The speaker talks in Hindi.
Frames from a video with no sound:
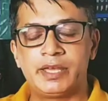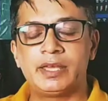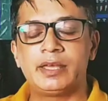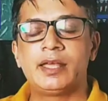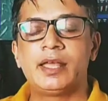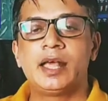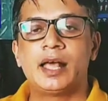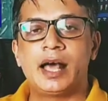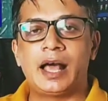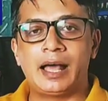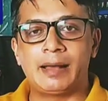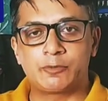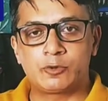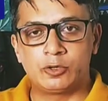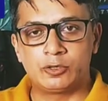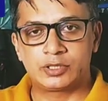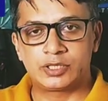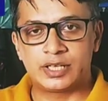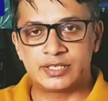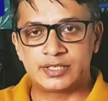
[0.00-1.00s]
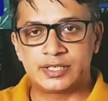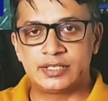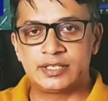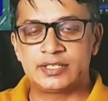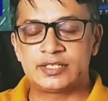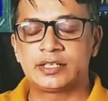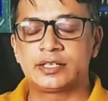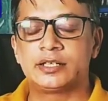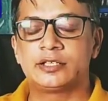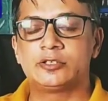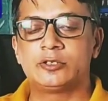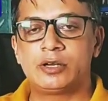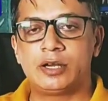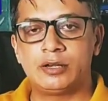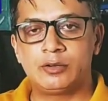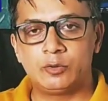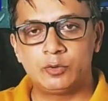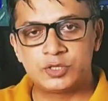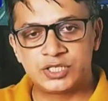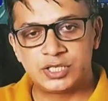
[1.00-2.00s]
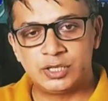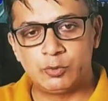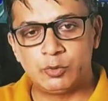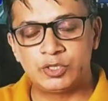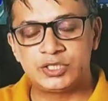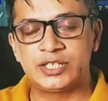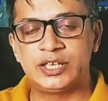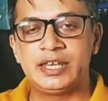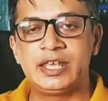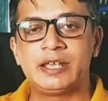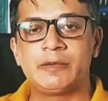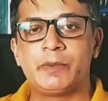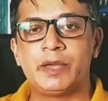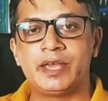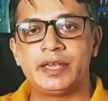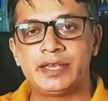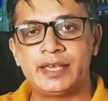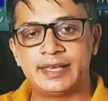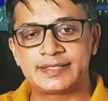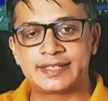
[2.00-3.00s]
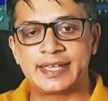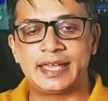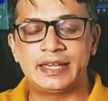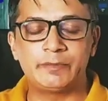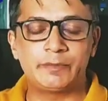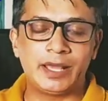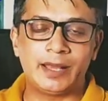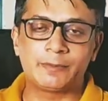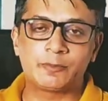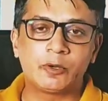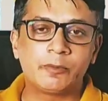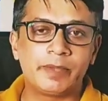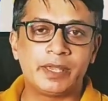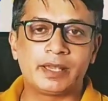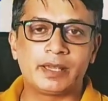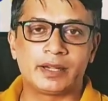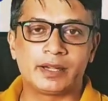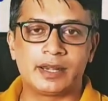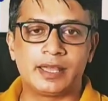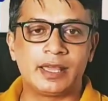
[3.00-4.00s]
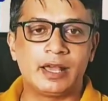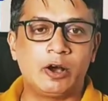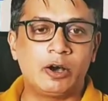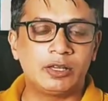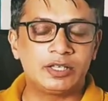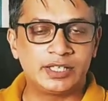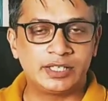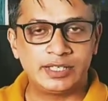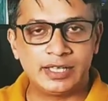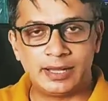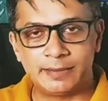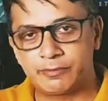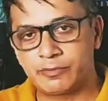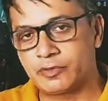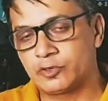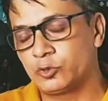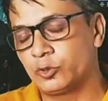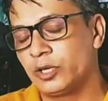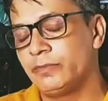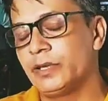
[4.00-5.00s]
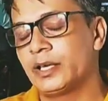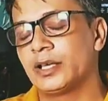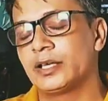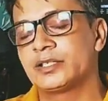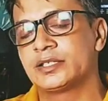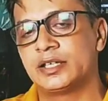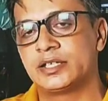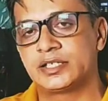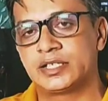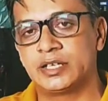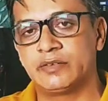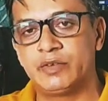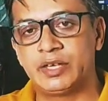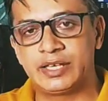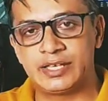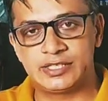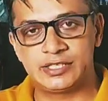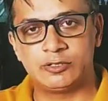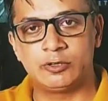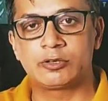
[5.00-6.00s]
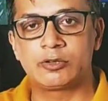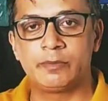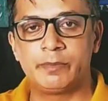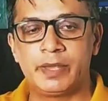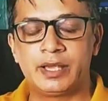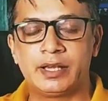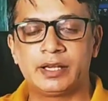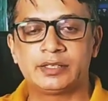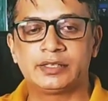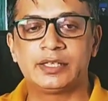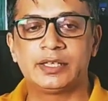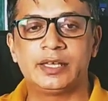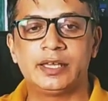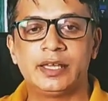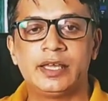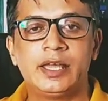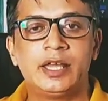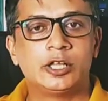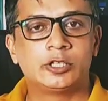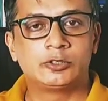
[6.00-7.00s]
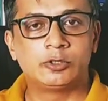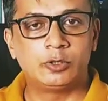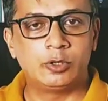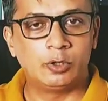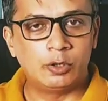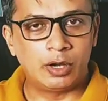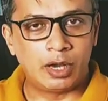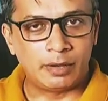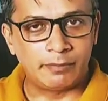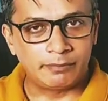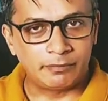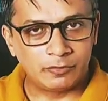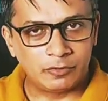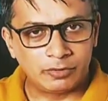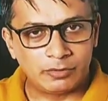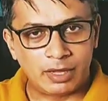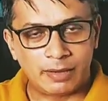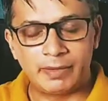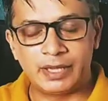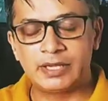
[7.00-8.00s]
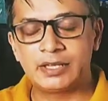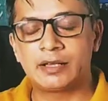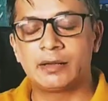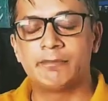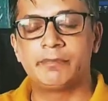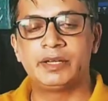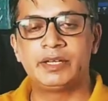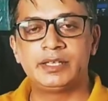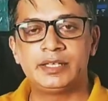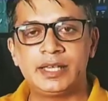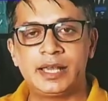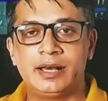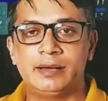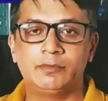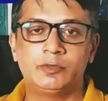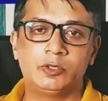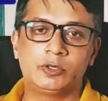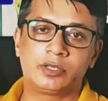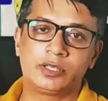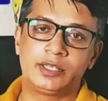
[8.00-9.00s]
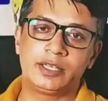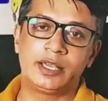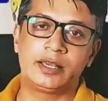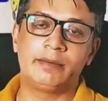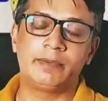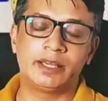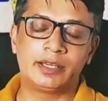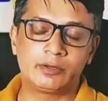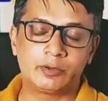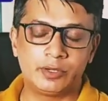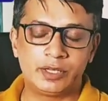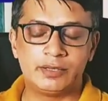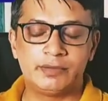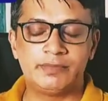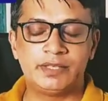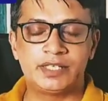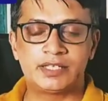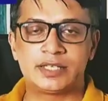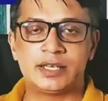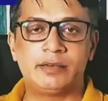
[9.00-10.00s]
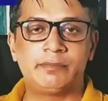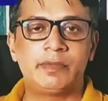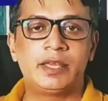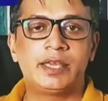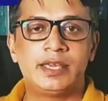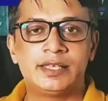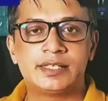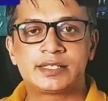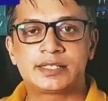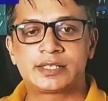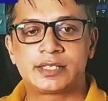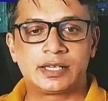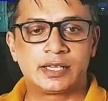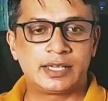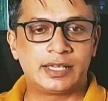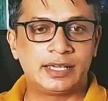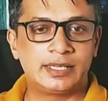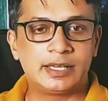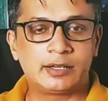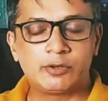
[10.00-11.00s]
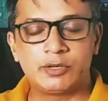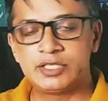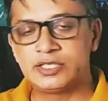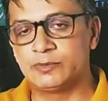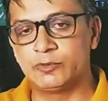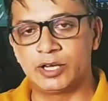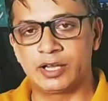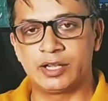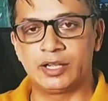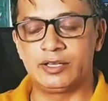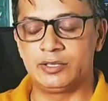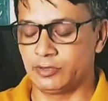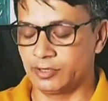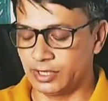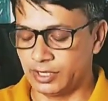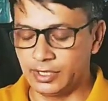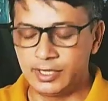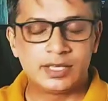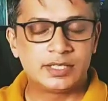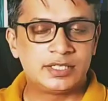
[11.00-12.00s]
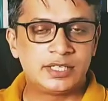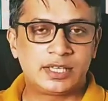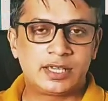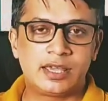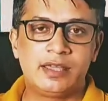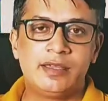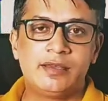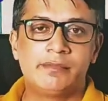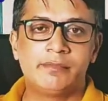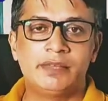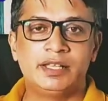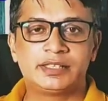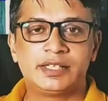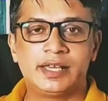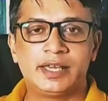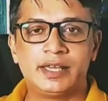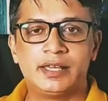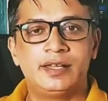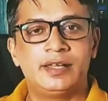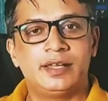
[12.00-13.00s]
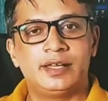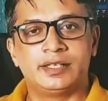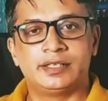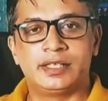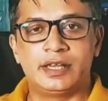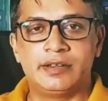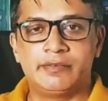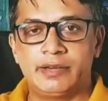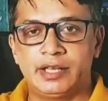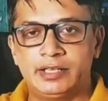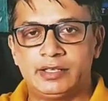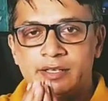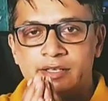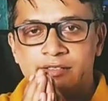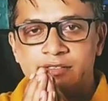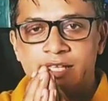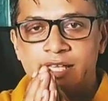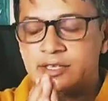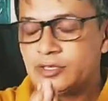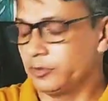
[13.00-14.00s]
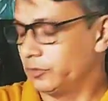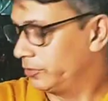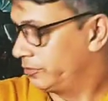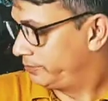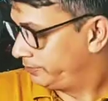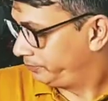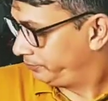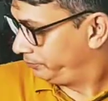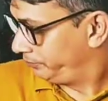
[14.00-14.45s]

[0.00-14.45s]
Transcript: पे आपको कंसल्टेशन के दौरान उसी उसी लिंक पे या स्कैन पे आपको पे करना है और यदि आप कोई भी कंसल्टेशन फी किसी और को पे करते हैं तो वो हम हमारी कंपनी या हम लोग या हमारे कोई भी स्टाफ इसके लिए कोई जिम्मेवार नहीं होगा ठीक है मिलते हैं धन्यवाद थैंक यू